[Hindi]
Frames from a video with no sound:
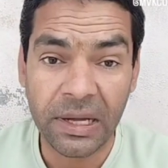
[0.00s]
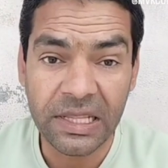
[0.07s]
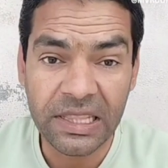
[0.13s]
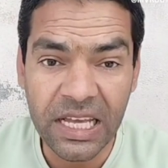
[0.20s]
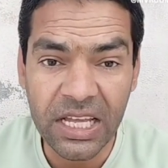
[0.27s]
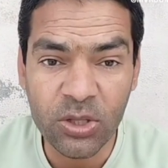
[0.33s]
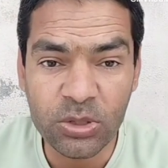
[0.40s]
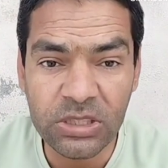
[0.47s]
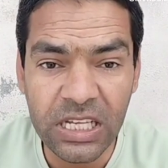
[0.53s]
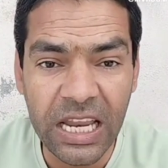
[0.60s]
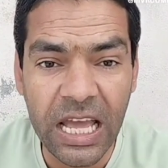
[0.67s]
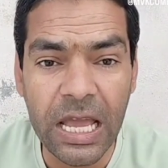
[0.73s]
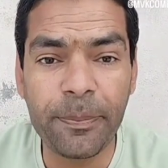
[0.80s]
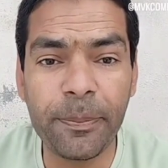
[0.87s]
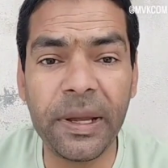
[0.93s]
बता तुझे
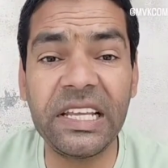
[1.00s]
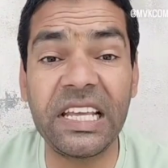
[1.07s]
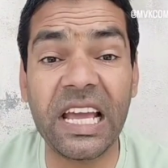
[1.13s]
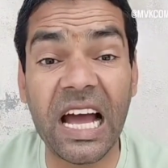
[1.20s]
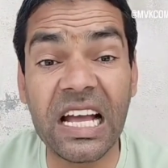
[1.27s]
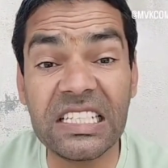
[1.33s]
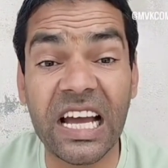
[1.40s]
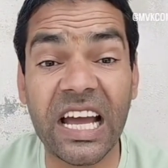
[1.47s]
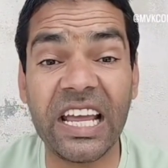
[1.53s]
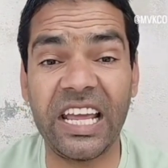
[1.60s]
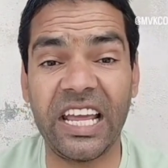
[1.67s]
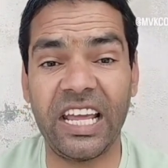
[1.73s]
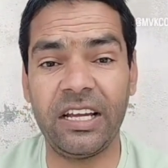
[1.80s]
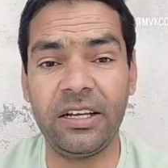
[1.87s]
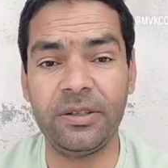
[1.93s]
लाइफ में क्या
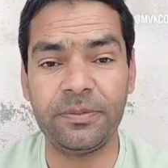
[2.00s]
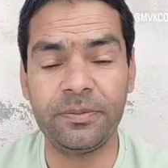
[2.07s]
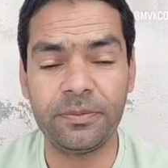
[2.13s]
चाहिए